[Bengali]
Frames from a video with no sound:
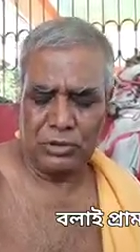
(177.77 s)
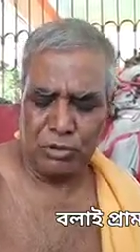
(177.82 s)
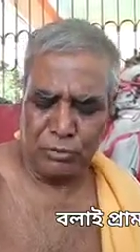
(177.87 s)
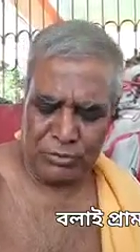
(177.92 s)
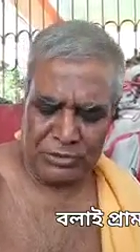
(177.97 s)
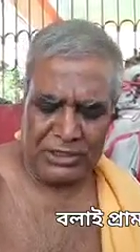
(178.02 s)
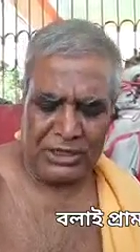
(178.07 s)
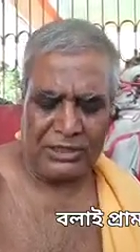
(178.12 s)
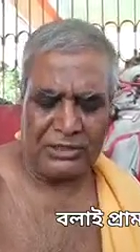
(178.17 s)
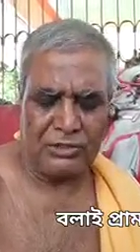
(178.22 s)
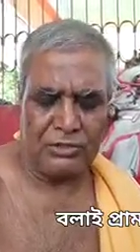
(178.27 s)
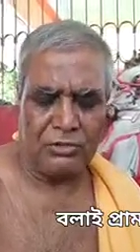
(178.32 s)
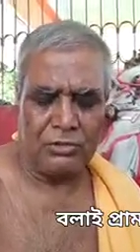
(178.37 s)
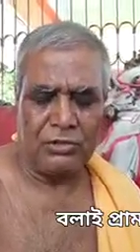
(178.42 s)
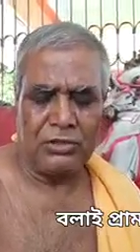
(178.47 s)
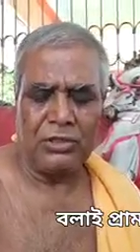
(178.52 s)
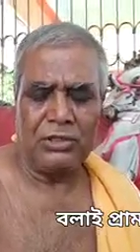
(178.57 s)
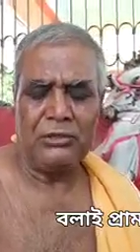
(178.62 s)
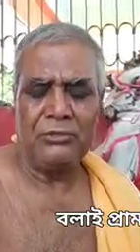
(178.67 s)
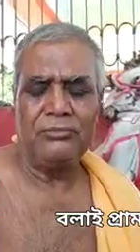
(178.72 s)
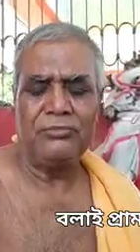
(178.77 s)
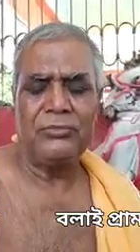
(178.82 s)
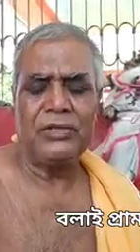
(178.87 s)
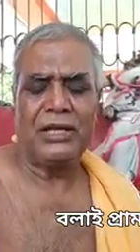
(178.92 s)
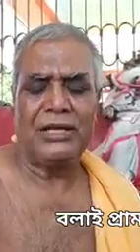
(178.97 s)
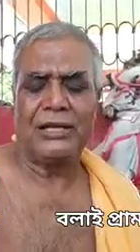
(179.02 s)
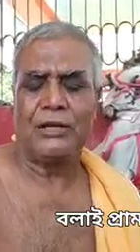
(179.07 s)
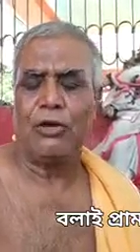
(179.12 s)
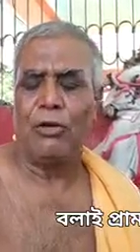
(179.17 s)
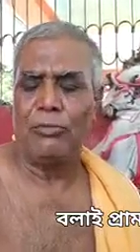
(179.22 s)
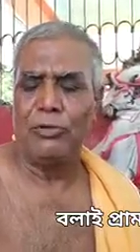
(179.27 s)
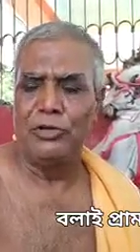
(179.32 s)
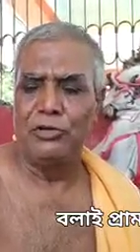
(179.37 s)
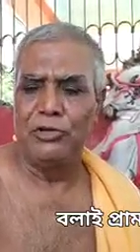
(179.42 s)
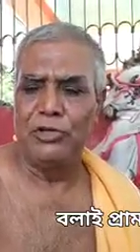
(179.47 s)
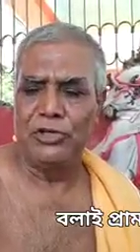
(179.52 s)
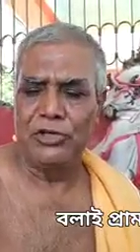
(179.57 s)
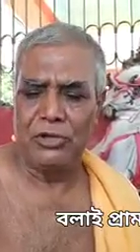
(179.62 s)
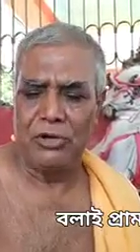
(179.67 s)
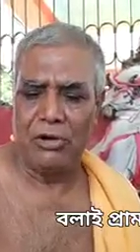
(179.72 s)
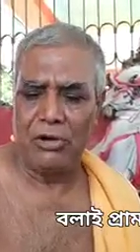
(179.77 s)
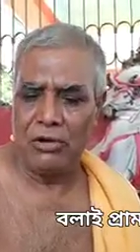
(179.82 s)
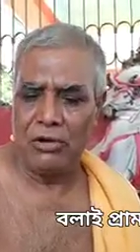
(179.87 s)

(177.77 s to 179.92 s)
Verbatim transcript: সুবিধার জন্য একটা কমিউনিটি